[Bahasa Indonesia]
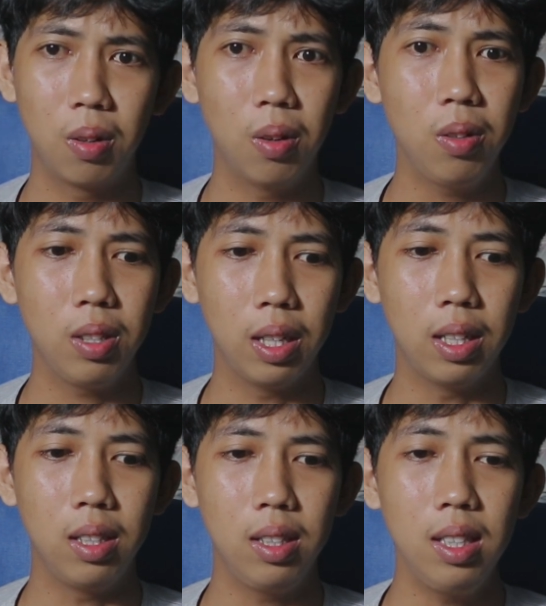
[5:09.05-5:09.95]
Oke,
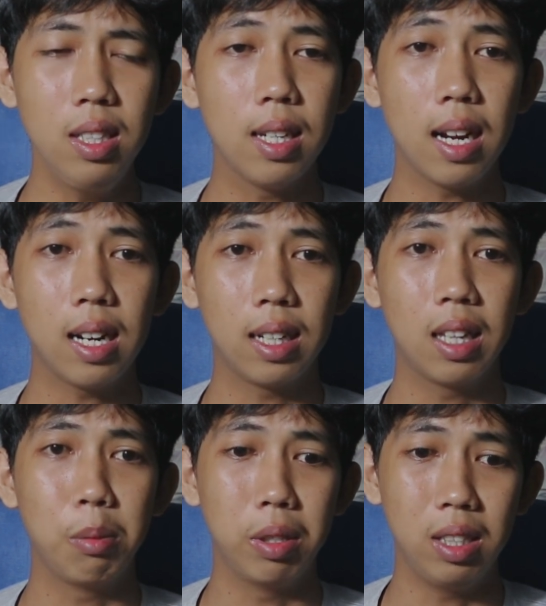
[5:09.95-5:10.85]
okay. iya
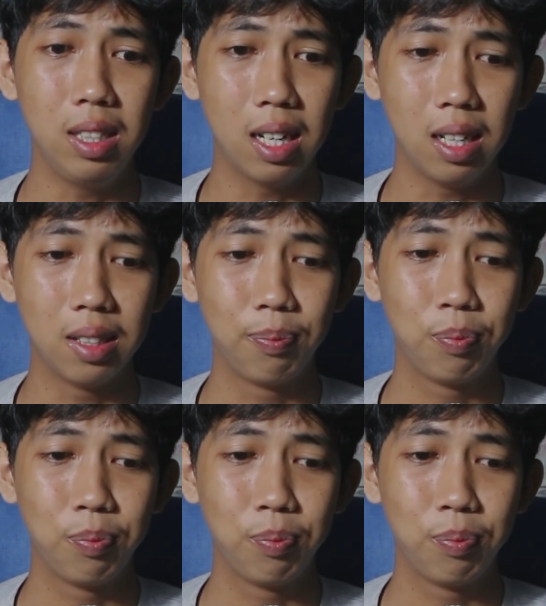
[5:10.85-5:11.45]
kata Amelia.